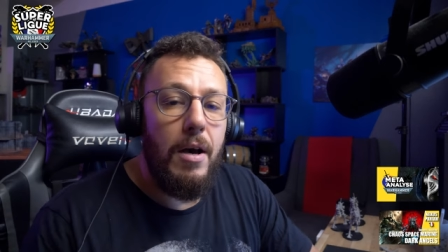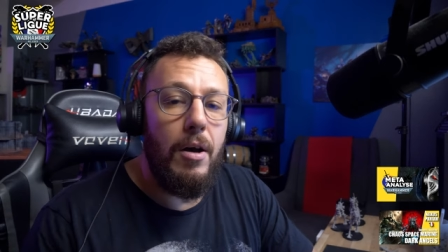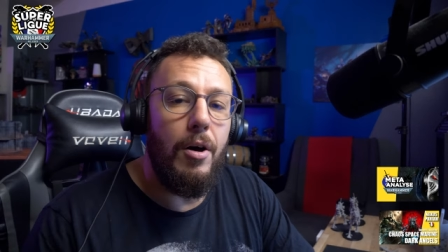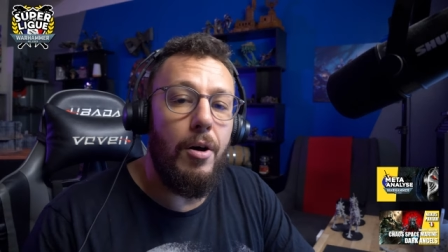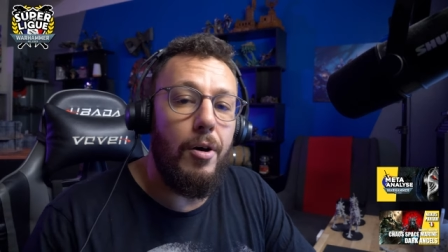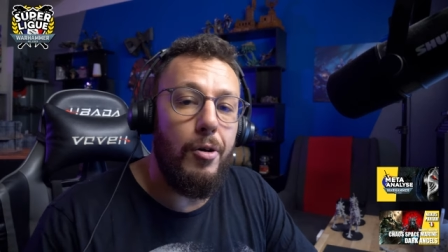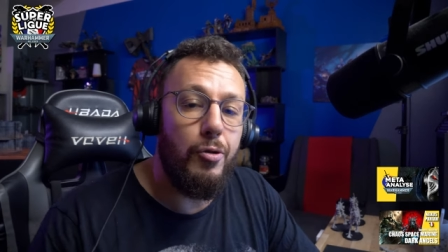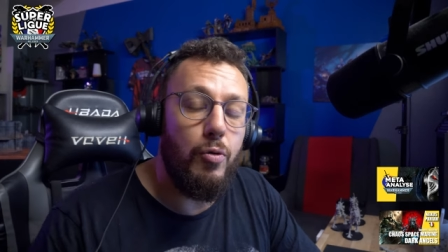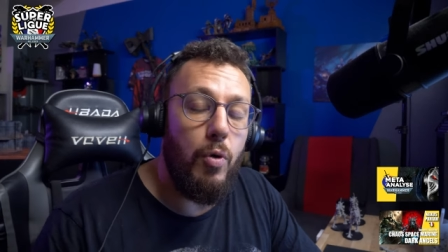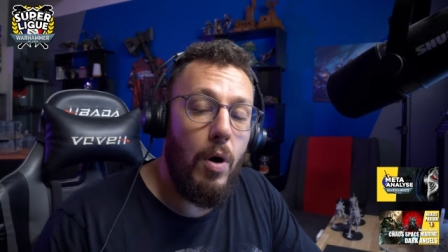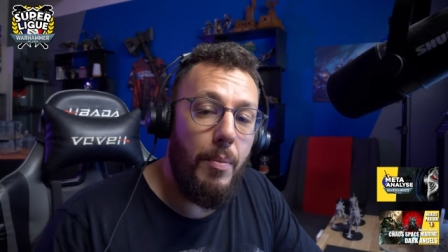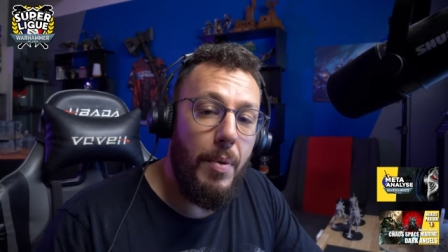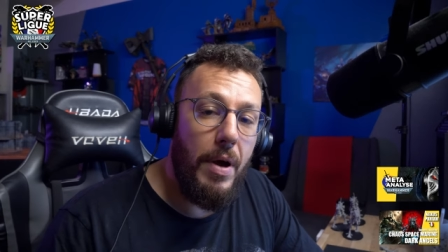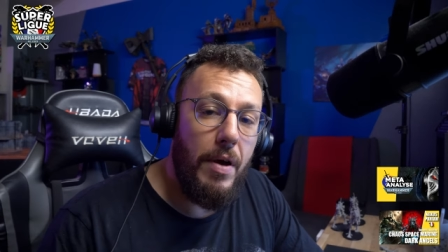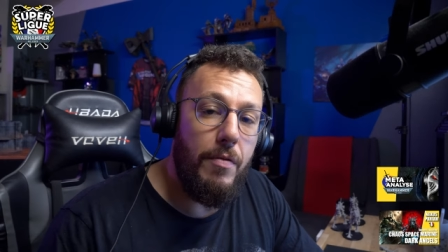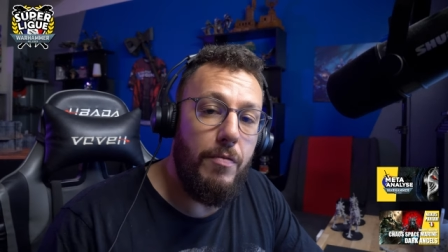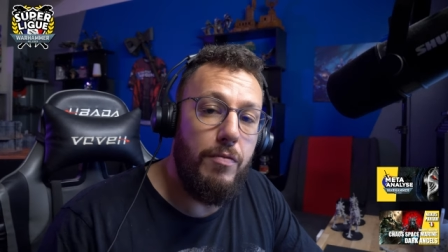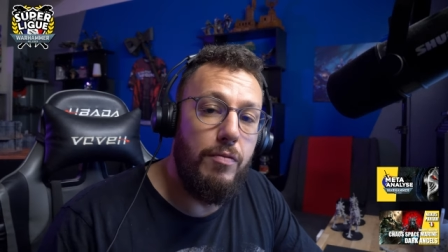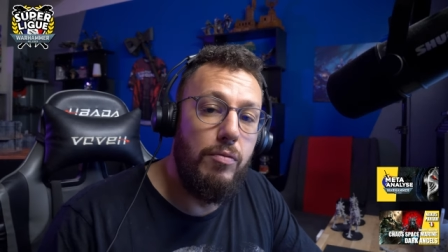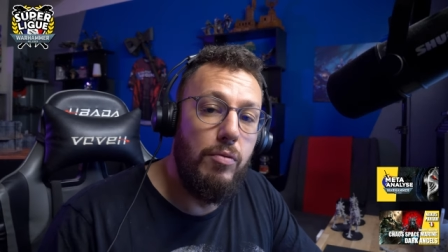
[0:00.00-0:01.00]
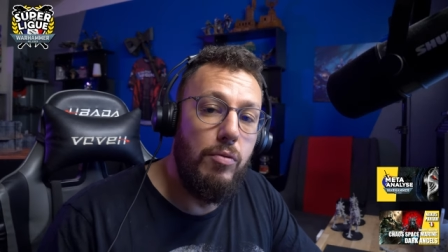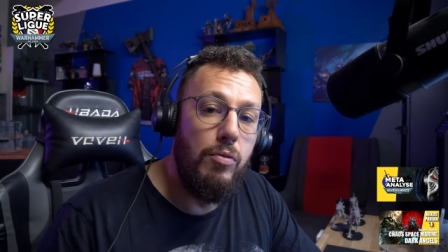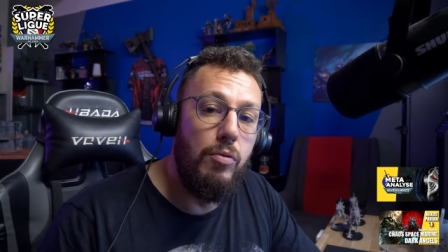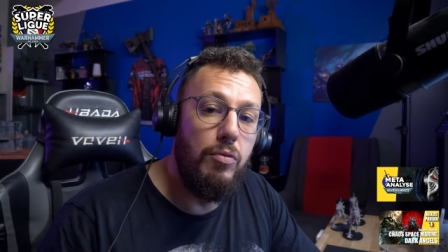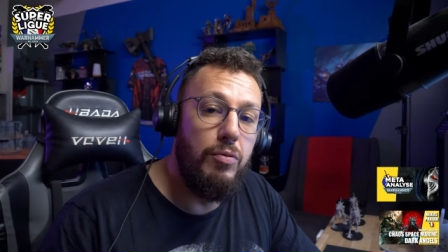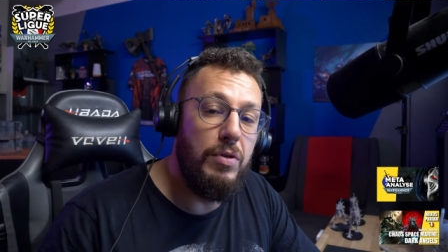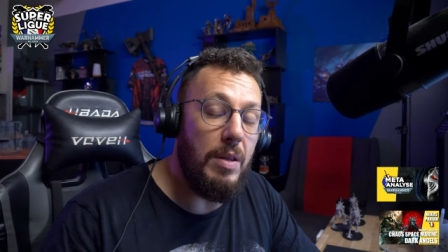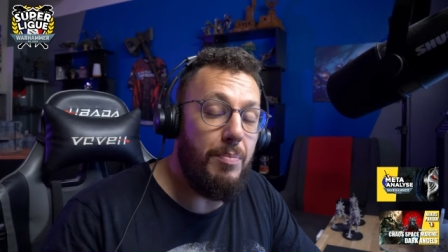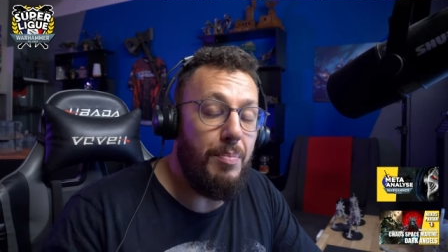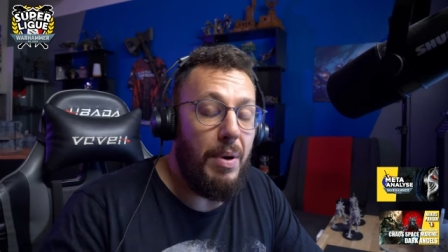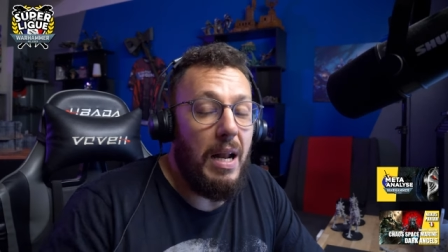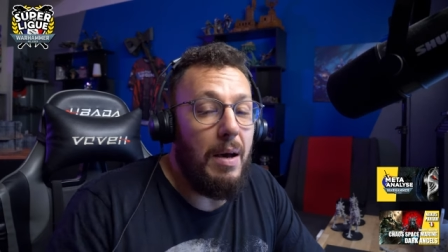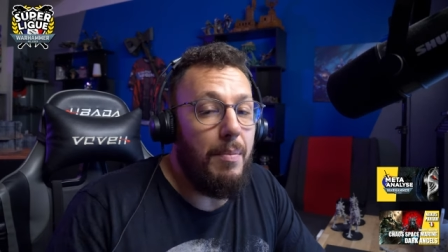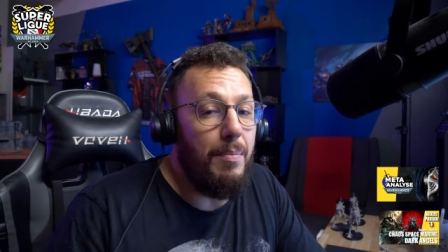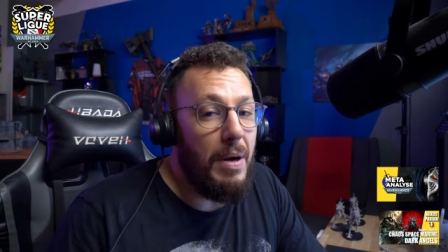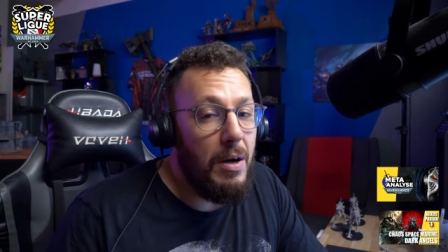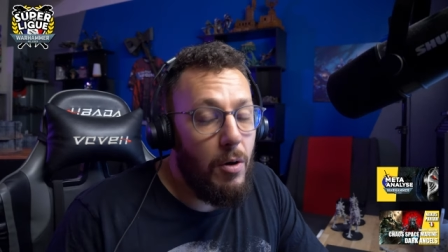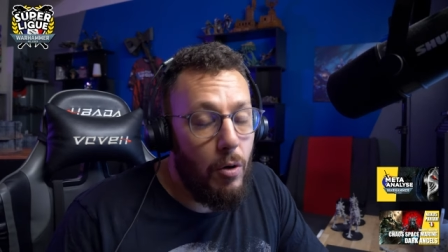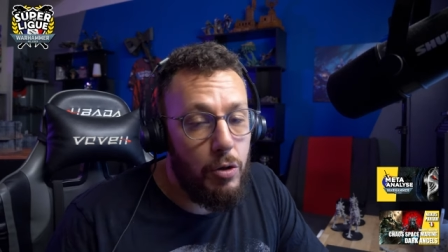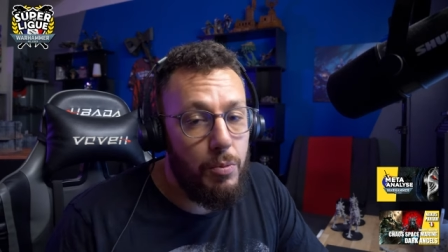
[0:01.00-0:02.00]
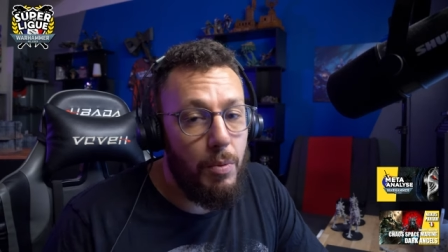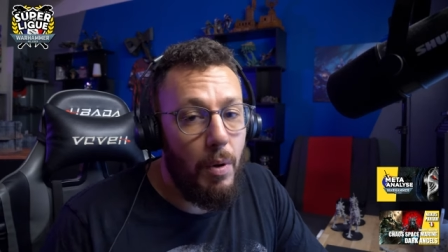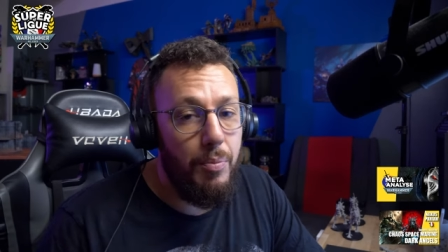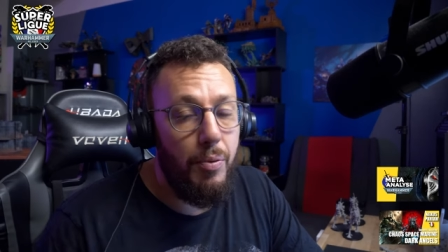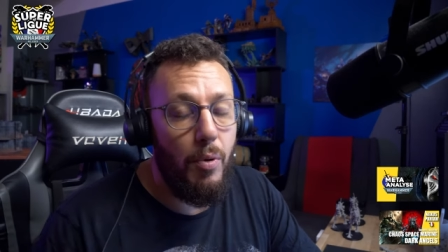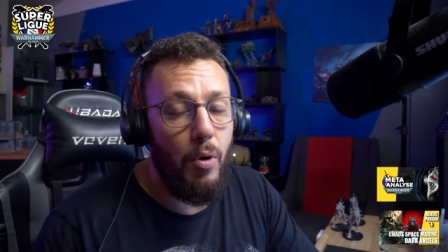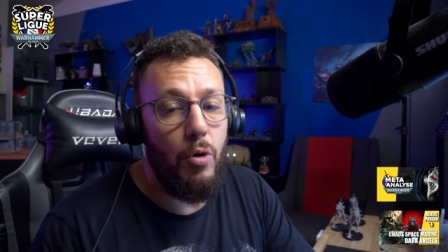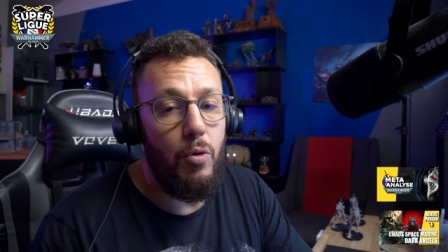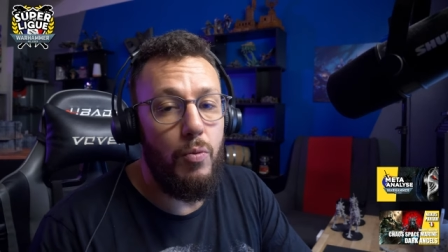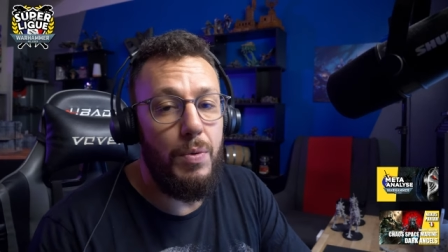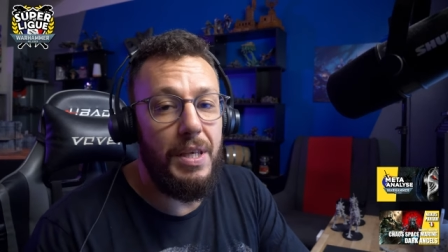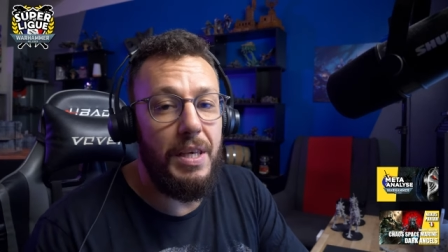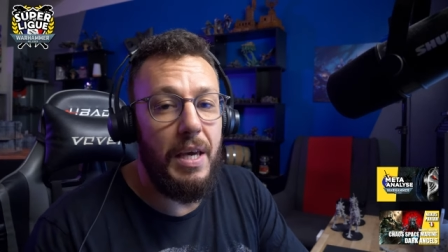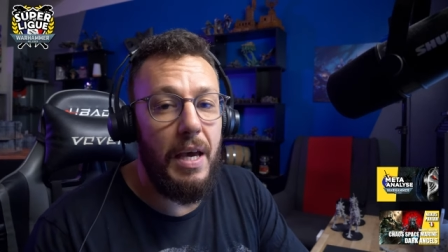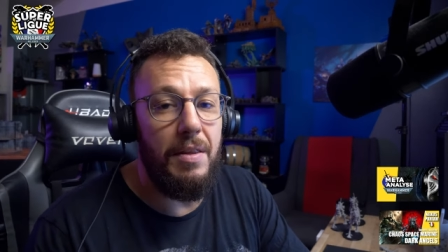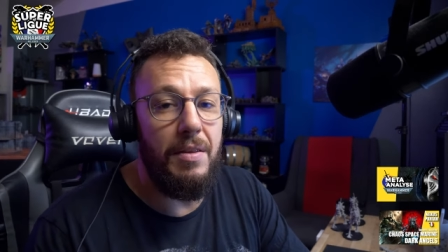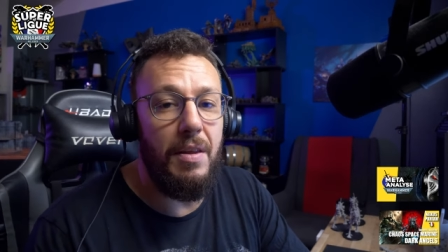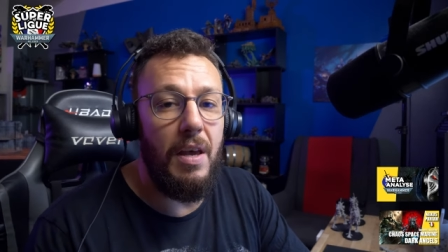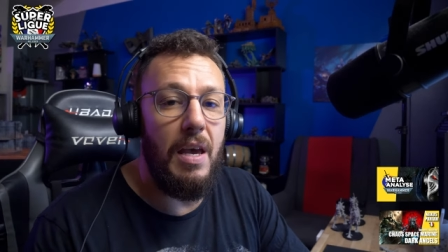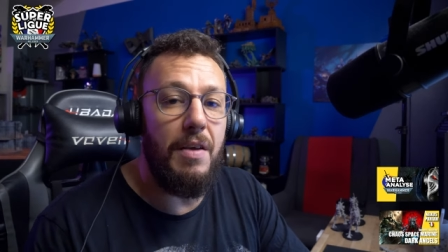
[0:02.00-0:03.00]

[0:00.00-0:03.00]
Euh, soit bah, vous n'êtes pas là malheureusement pour le week-end,